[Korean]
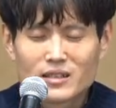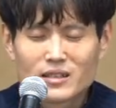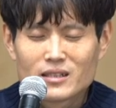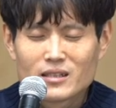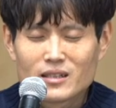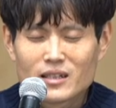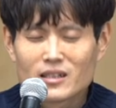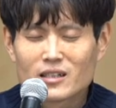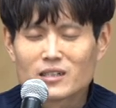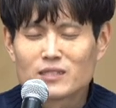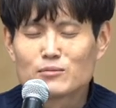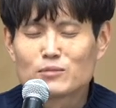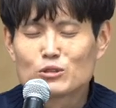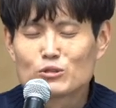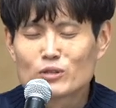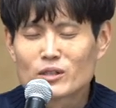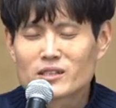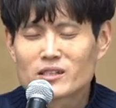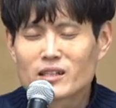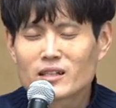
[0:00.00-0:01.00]
하나님은
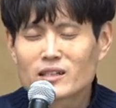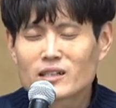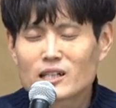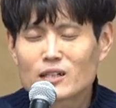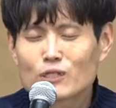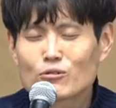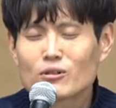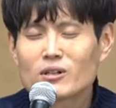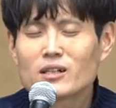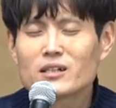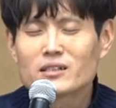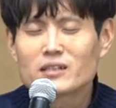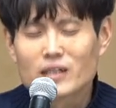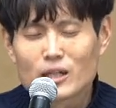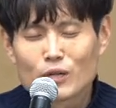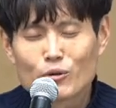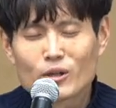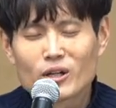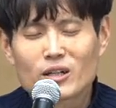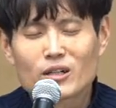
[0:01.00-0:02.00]
우리의 생각과
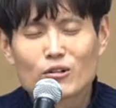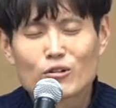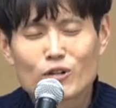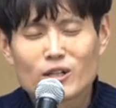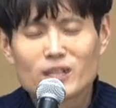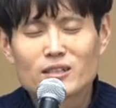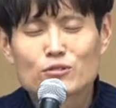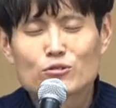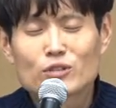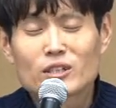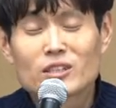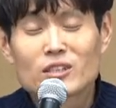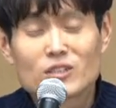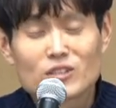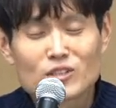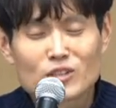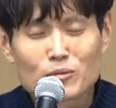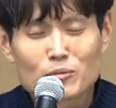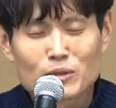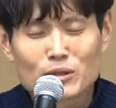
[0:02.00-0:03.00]
계획과 우리의
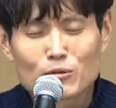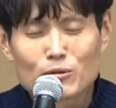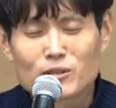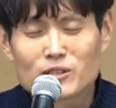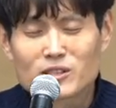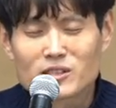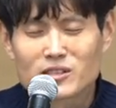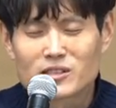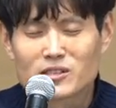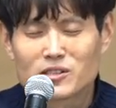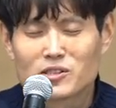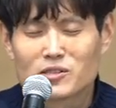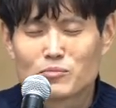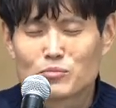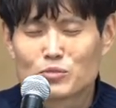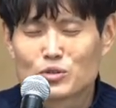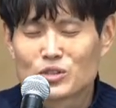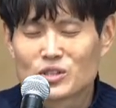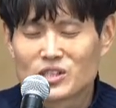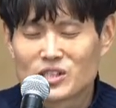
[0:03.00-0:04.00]
능력보다 훨씬
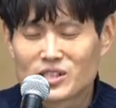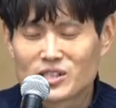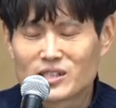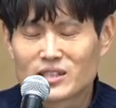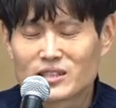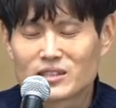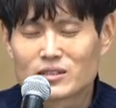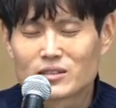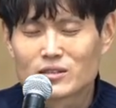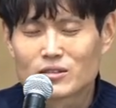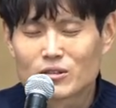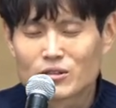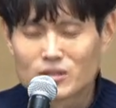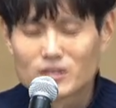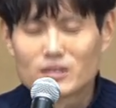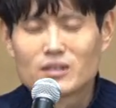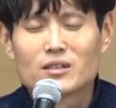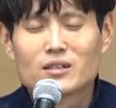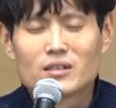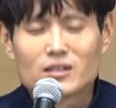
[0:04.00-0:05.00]
크신 분이시라는 것.
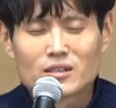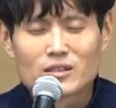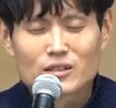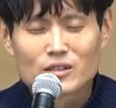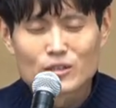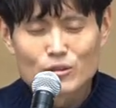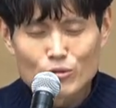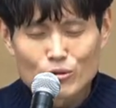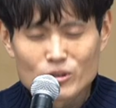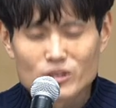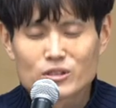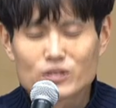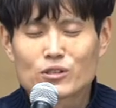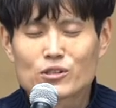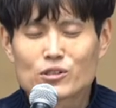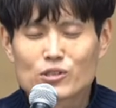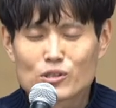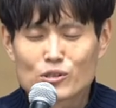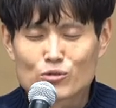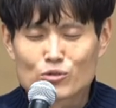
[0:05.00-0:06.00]
그리고
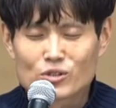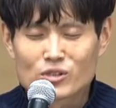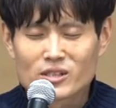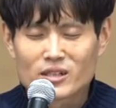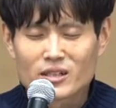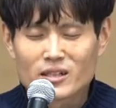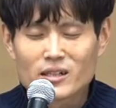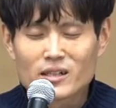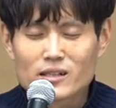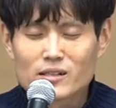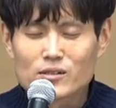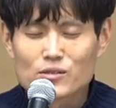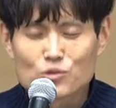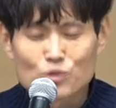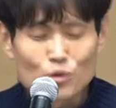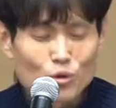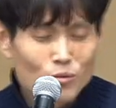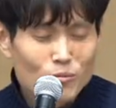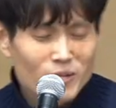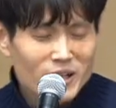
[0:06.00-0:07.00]
그것이 우리에게
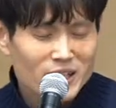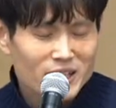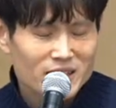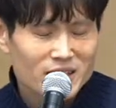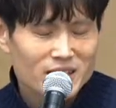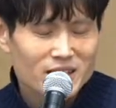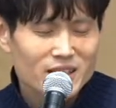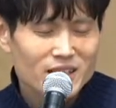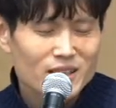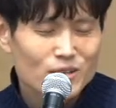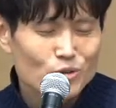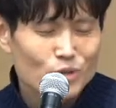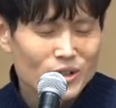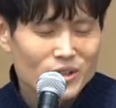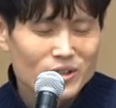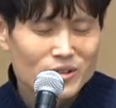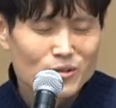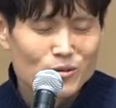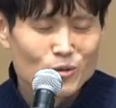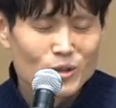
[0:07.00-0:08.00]
소망이
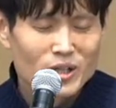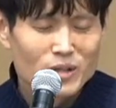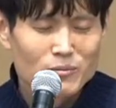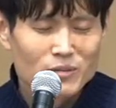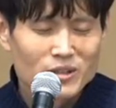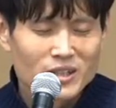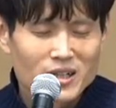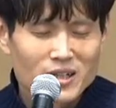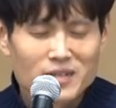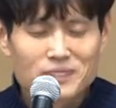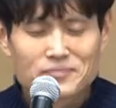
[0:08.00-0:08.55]
되기를 원합니다.